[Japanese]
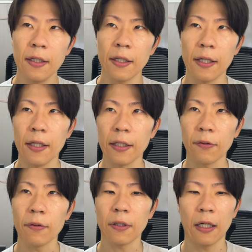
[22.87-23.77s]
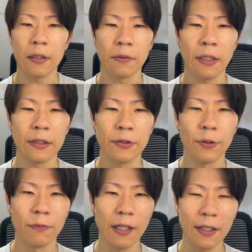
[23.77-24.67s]
え今回の内
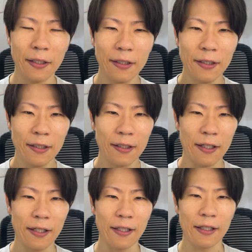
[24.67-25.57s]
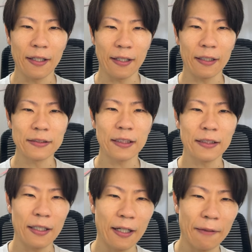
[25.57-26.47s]
容は、え完
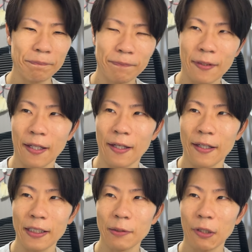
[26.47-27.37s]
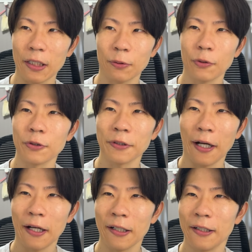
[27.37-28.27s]
全な、え言い訳という
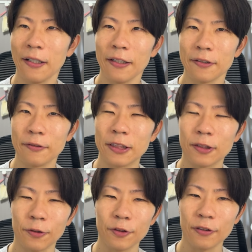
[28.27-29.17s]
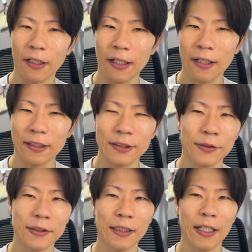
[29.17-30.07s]
か、愚痴というか、そ
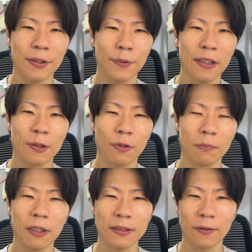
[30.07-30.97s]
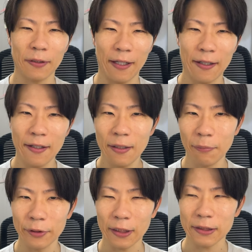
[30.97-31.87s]
ういった内容になっておりますので、
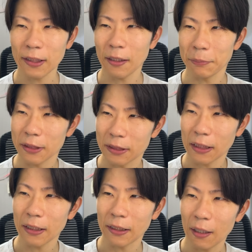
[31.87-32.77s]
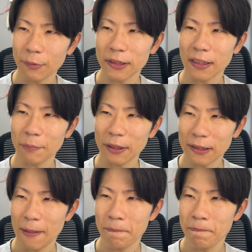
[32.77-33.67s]
もしかしたら短いかもしれま
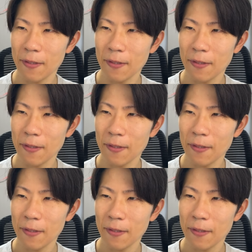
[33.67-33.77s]
せん。